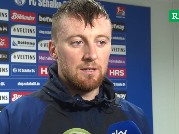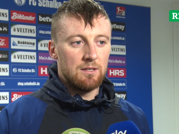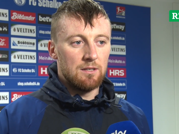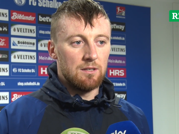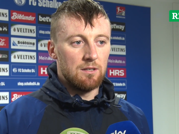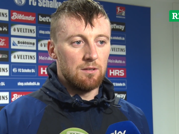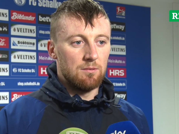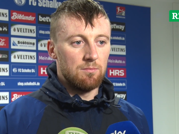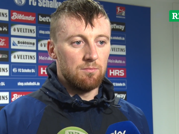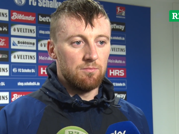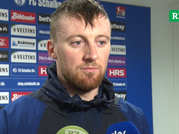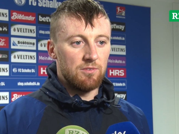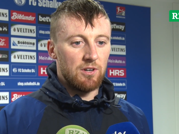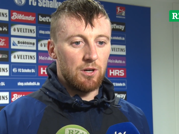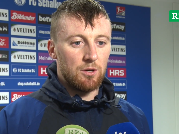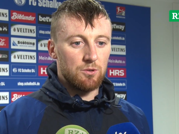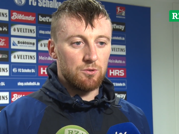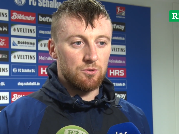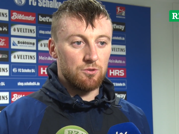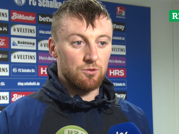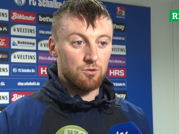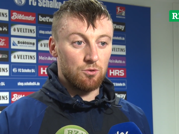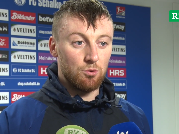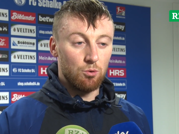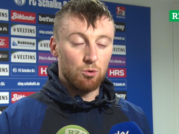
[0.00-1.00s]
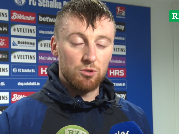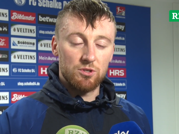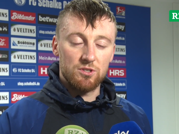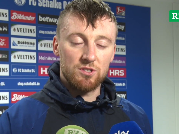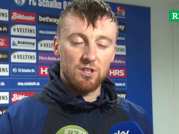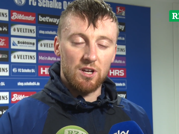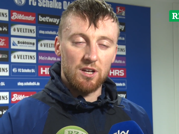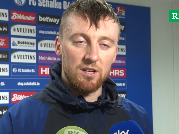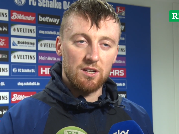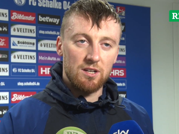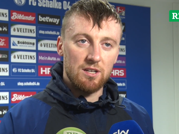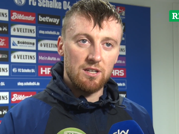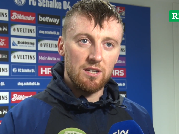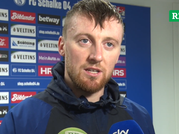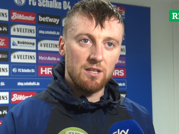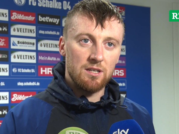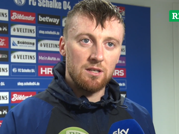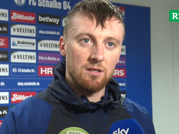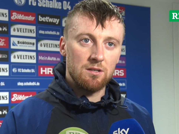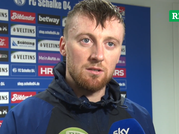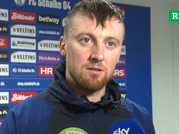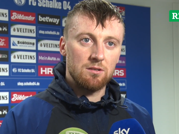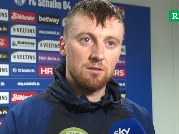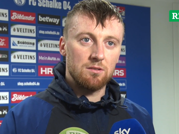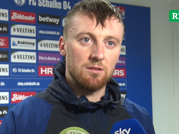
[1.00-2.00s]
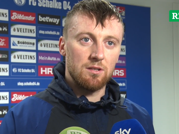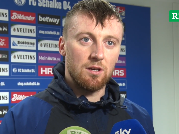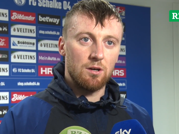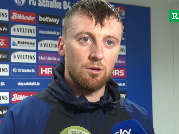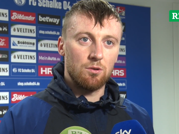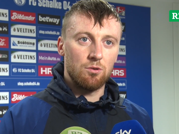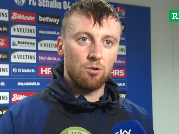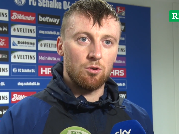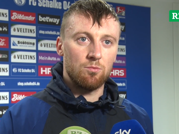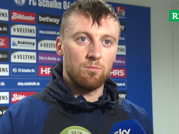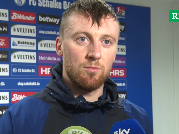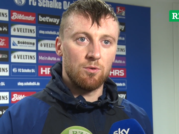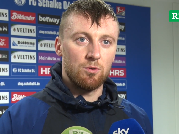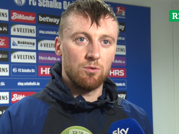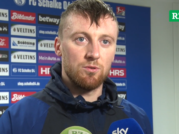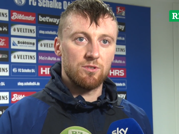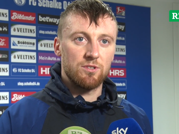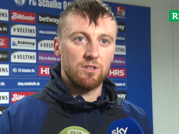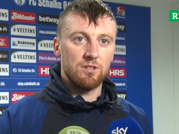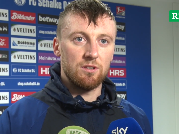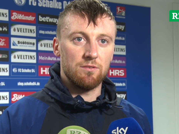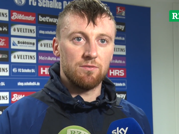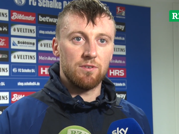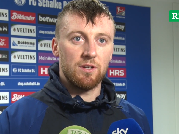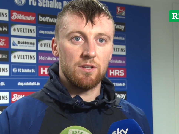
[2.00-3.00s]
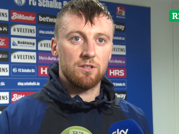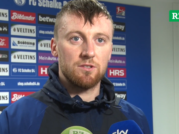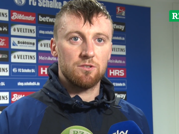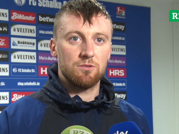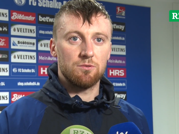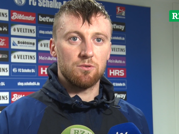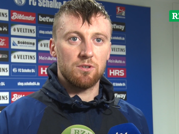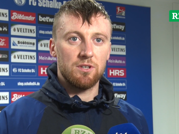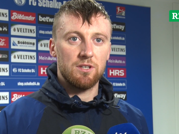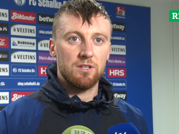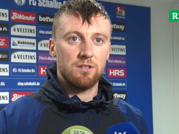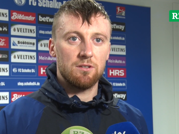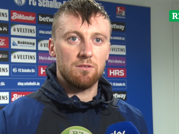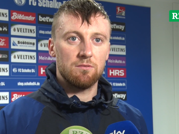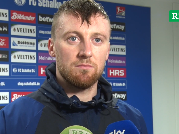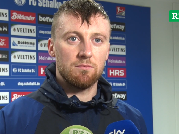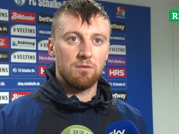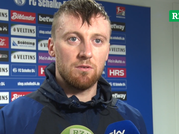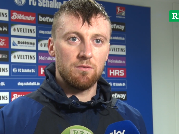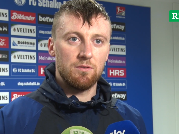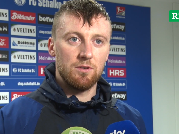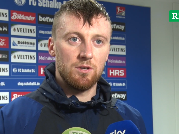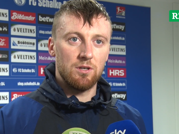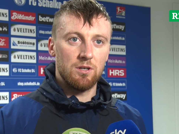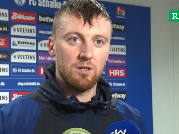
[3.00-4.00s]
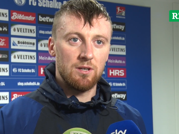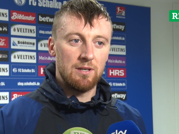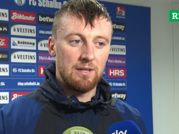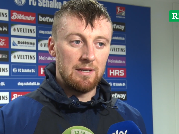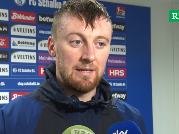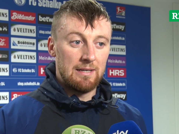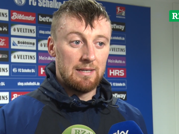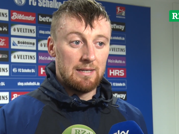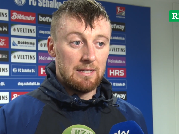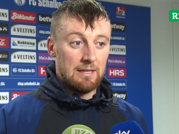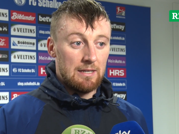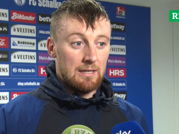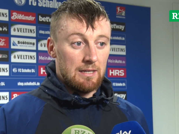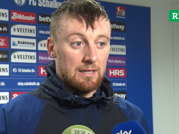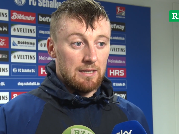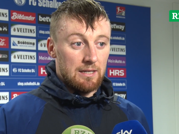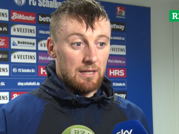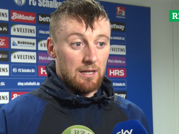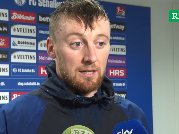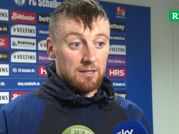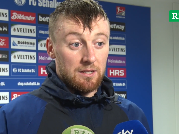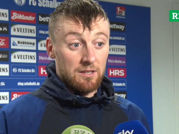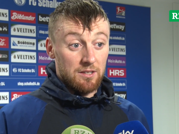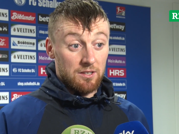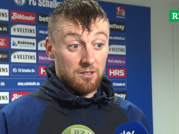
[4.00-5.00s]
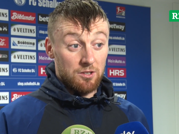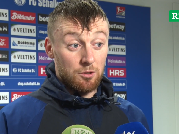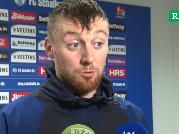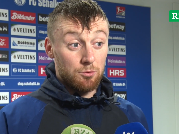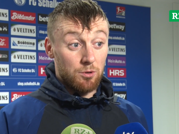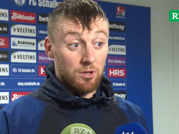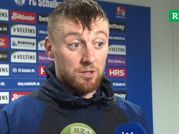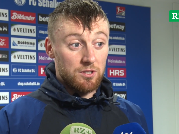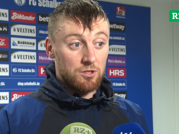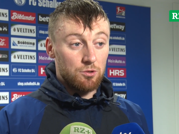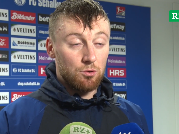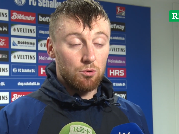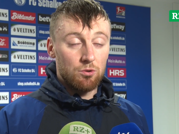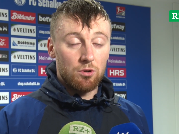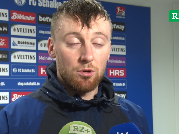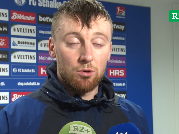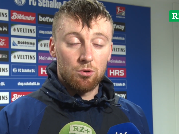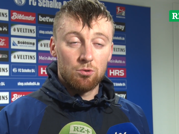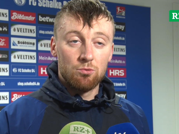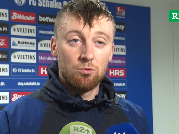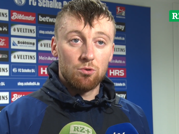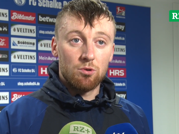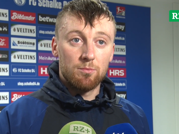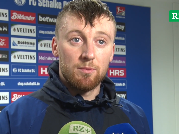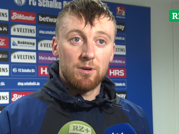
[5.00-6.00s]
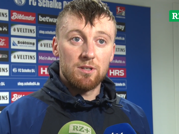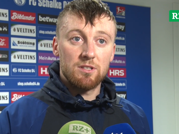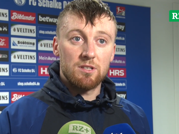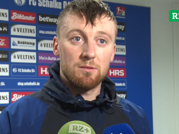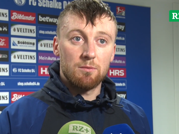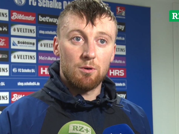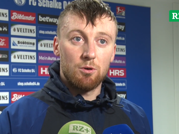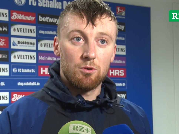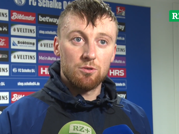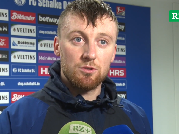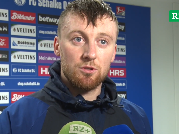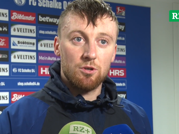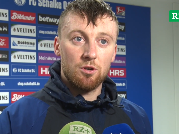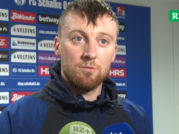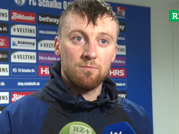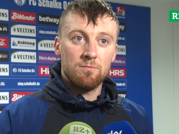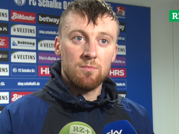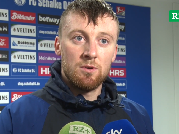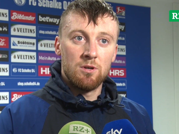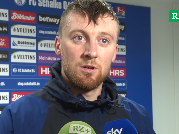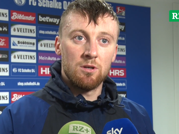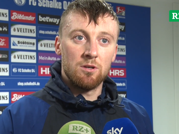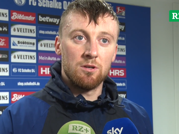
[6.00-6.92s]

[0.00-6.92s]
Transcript: Ähm, war uns ein großes Anliegen, da auch nochmal uns an die Fans zu richten, weil wir ja in dieser Situation auch nur gemeinsam rauskommen.